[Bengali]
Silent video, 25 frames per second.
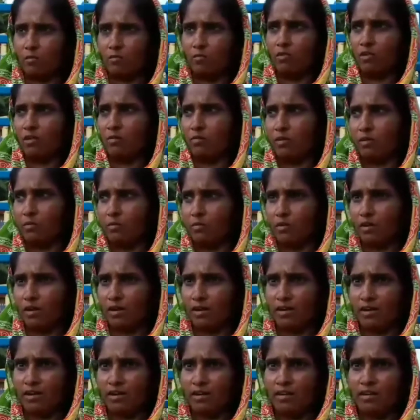তুমি বলতে পারবো
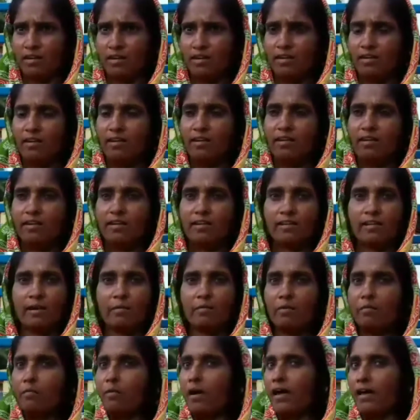না
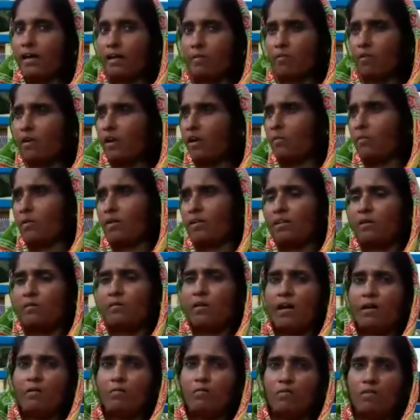তারপরে ভাইকে বলা বাদে
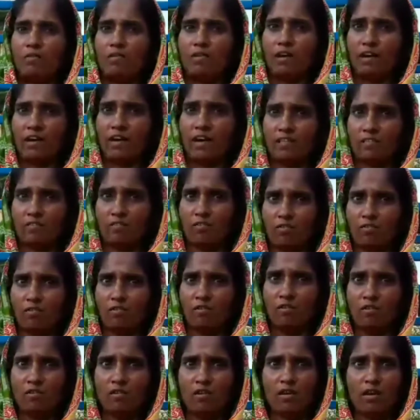ভাই বললো এক কাজ করো
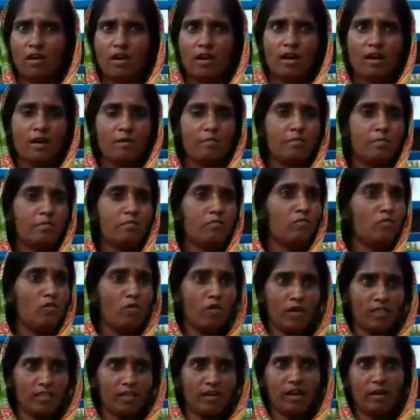আমি
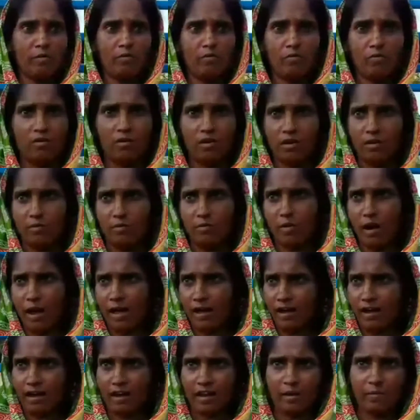বুলোকে জানাবো এবার
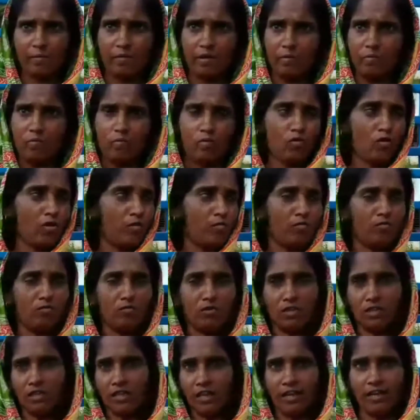ভাই কালকে আমাকে বুলোক আমি
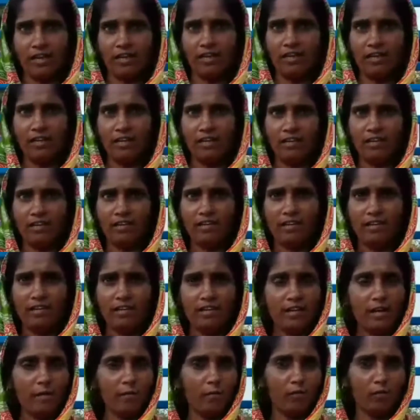কোনোদিন দেখিনি
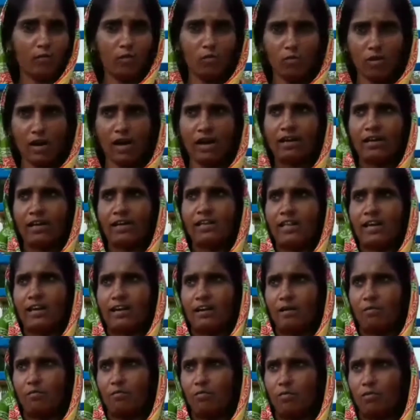এই প্রথম কালকেই
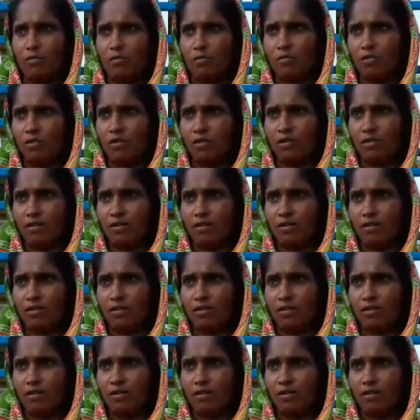দেখলাম বুলোক